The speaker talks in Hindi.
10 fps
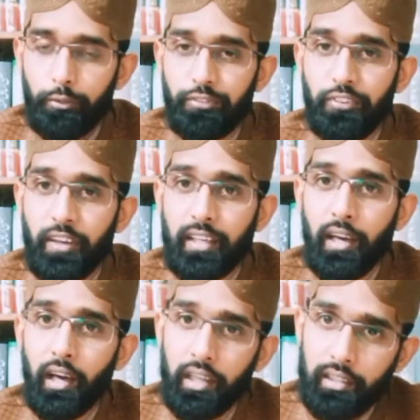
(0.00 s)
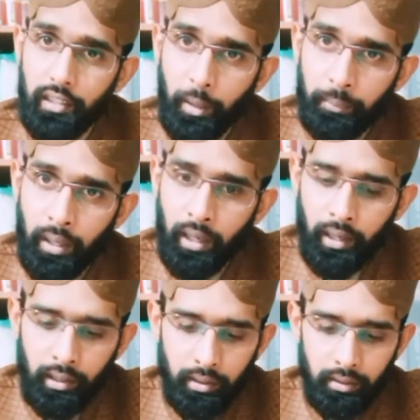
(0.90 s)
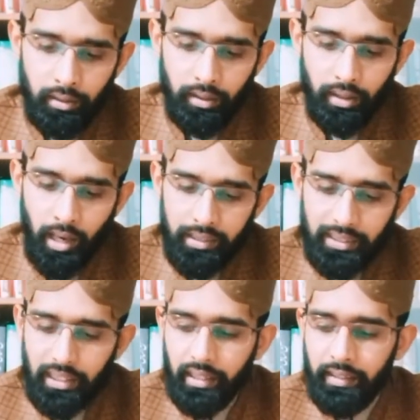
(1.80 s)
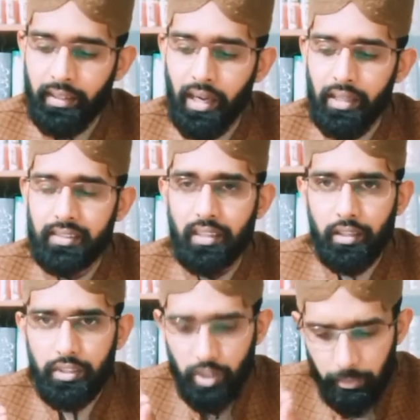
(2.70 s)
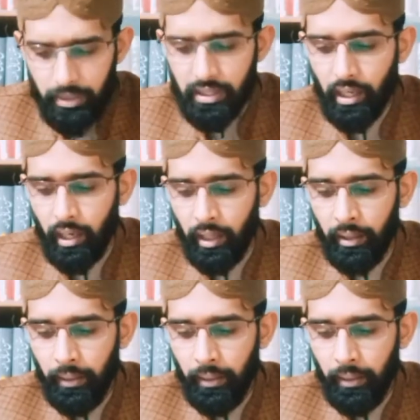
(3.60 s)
फ़का मा कतल नास जमिया